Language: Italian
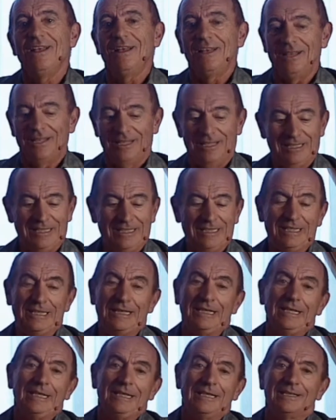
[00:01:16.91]
Eh,
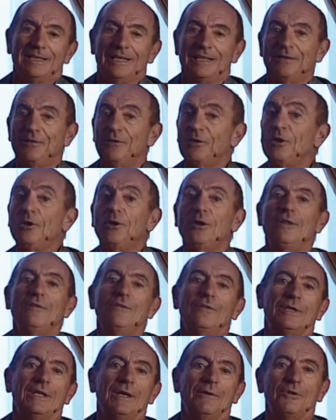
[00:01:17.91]
Tant'è io li
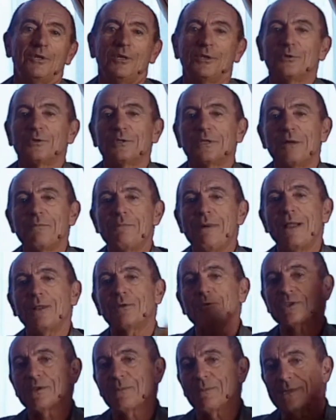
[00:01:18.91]
invitavo addirittura dal
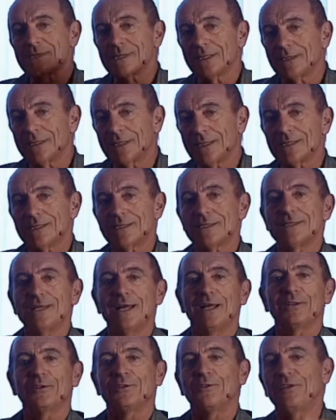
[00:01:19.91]
palco, se passate da
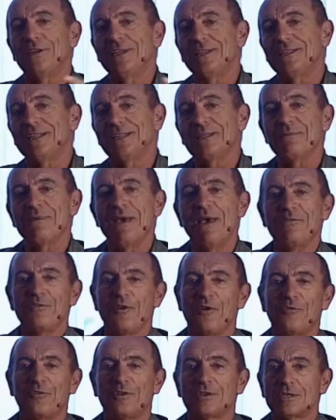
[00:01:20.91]
Cesenatico venite da me, vi
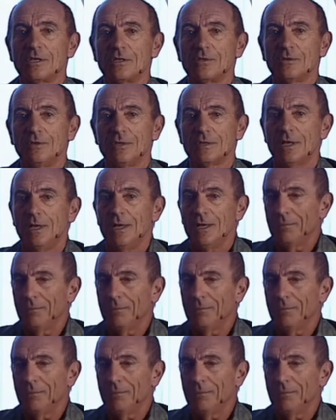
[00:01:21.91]
offro i San Giovanni,